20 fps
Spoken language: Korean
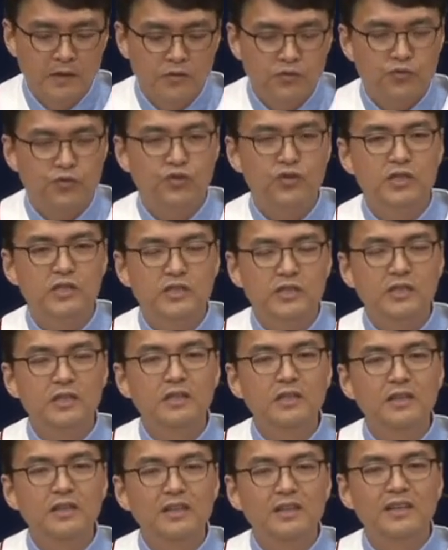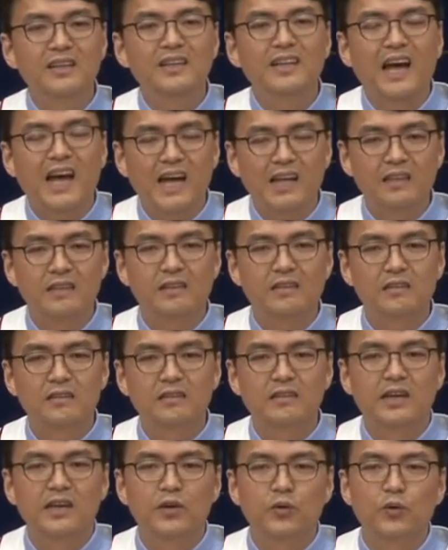귀신 들린 아들을
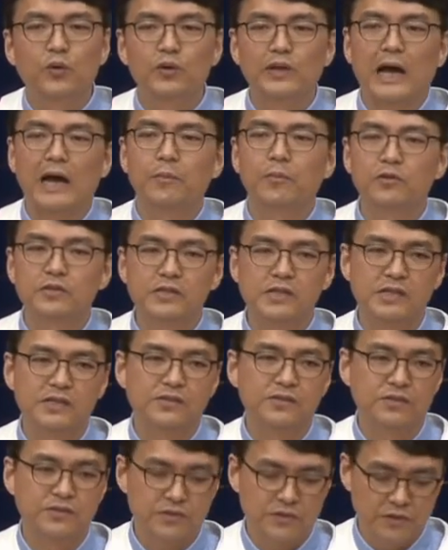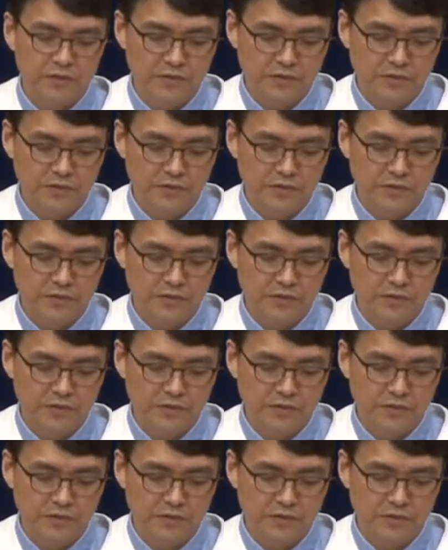데리고 온 아버지가 있었어요.